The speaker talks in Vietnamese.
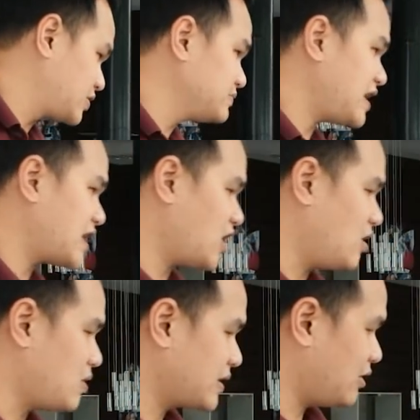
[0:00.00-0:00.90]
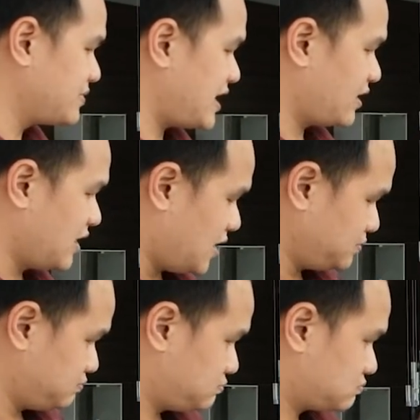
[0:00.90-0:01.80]
thì chúng ta có một cái không gian cớp
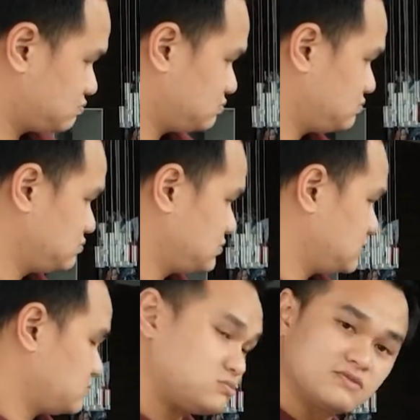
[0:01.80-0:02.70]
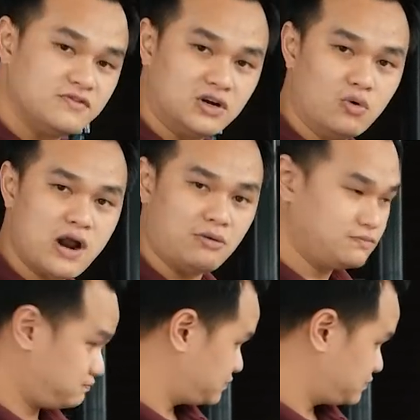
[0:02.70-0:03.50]
vừa đủ rộng